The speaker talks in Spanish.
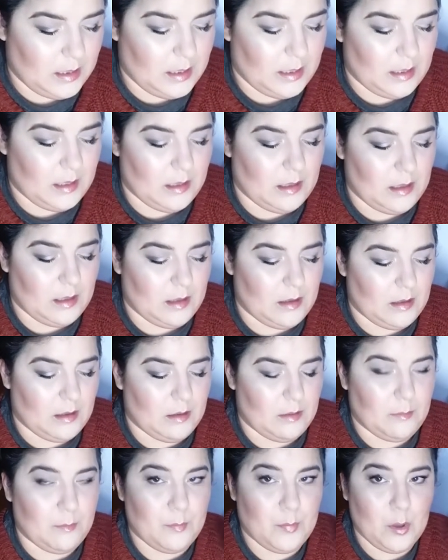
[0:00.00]

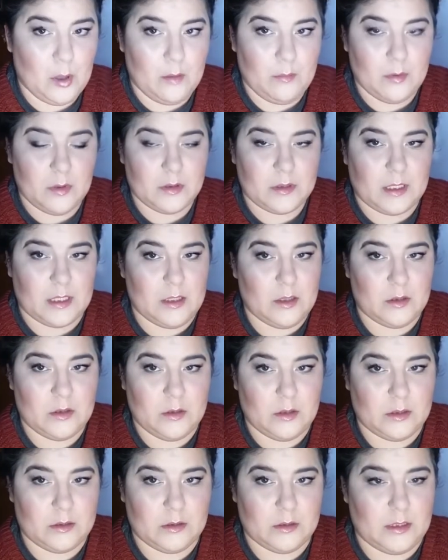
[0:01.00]
eh, polvos, que
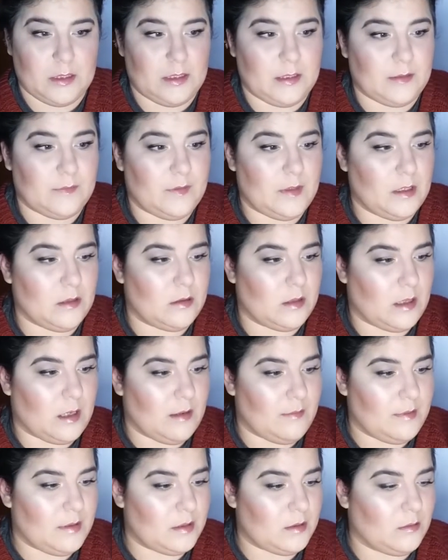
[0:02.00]
no son estos de Innisfree, ya os
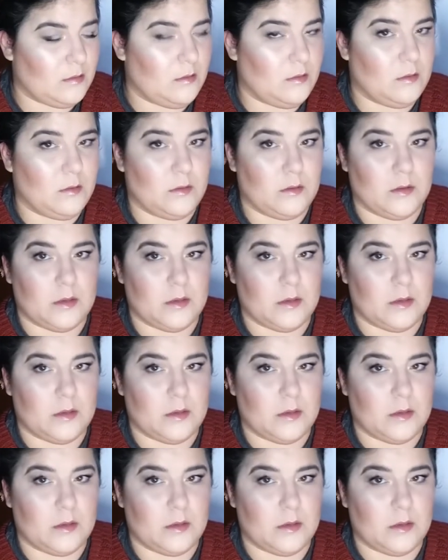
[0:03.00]
acabé, son